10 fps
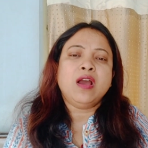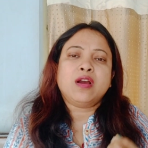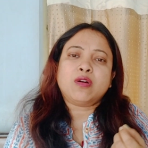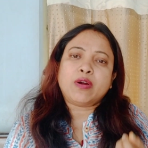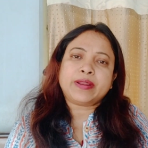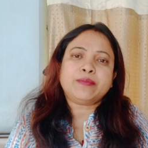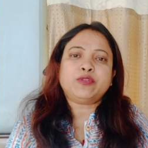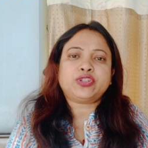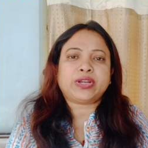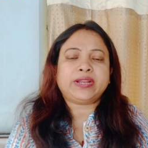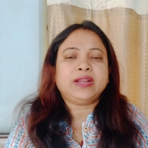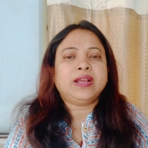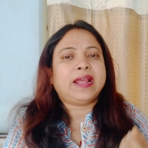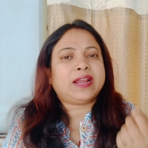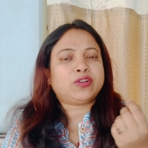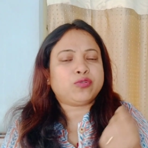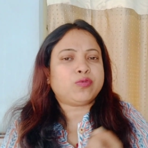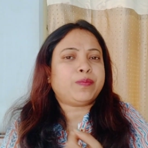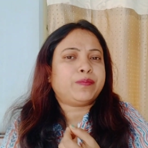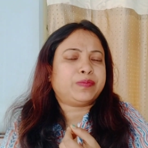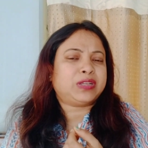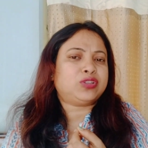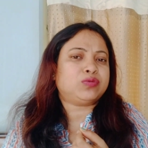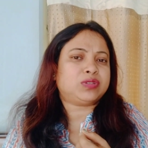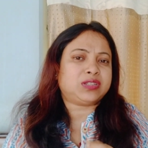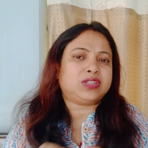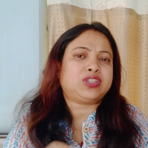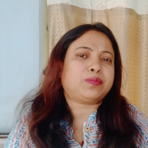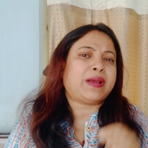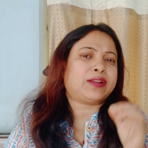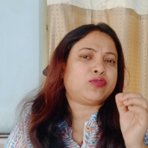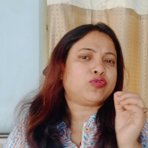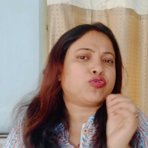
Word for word: ঘরে বসেই একটু কিছু জিনিস বা একটু